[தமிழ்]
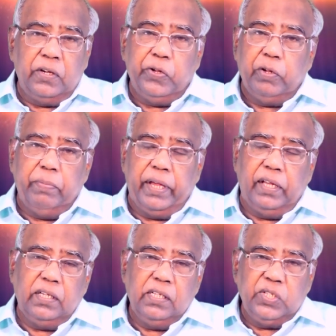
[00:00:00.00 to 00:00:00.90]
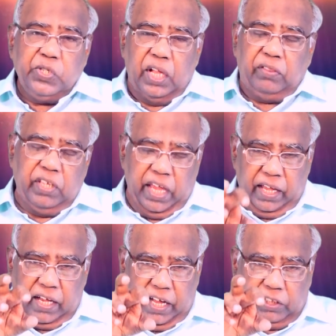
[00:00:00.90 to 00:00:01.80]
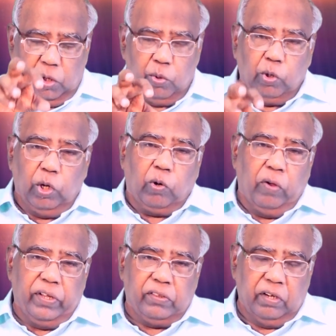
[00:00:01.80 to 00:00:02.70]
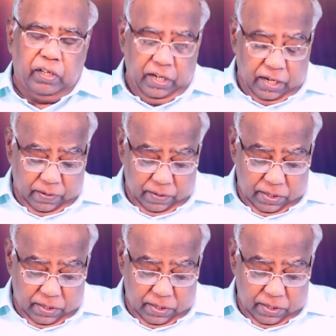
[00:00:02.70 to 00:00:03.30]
கிருபை சக்தியை கத்த உங்களுக்குள்ள வைத்திருக்கிறார்